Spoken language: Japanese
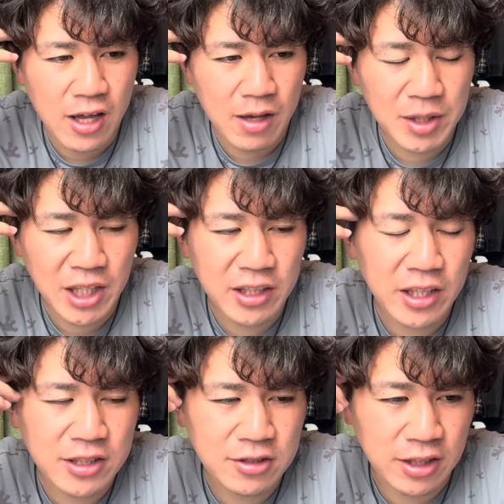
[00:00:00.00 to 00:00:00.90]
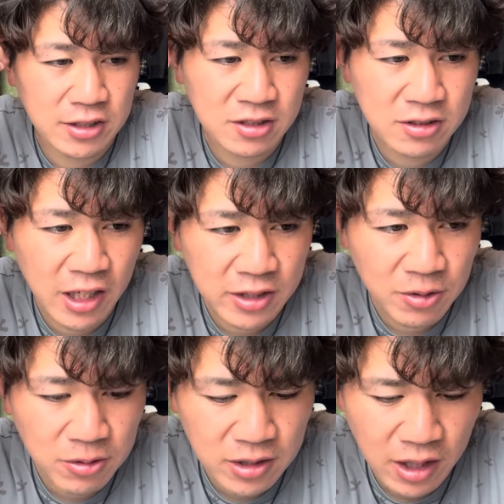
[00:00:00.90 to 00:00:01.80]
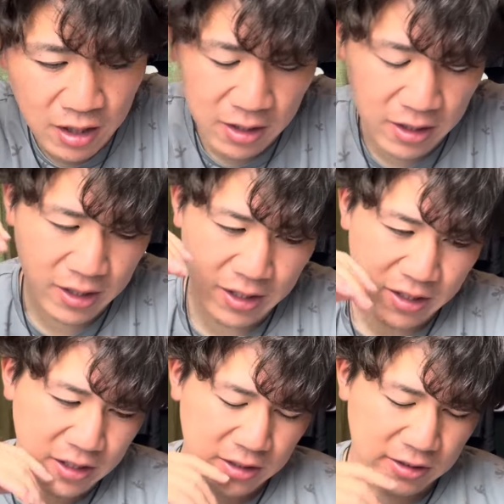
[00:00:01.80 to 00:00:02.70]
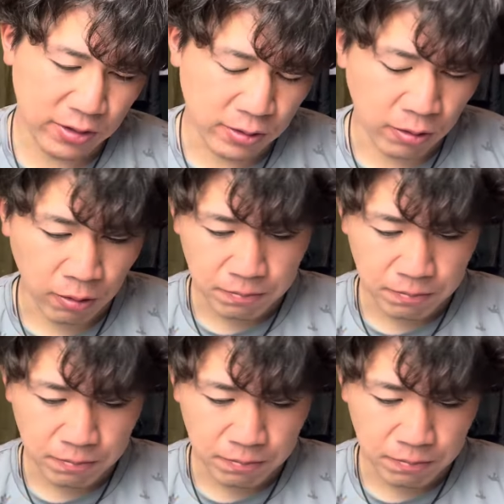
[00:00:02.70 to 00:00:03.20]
まだ新しくね、作られとったら、ちょっと、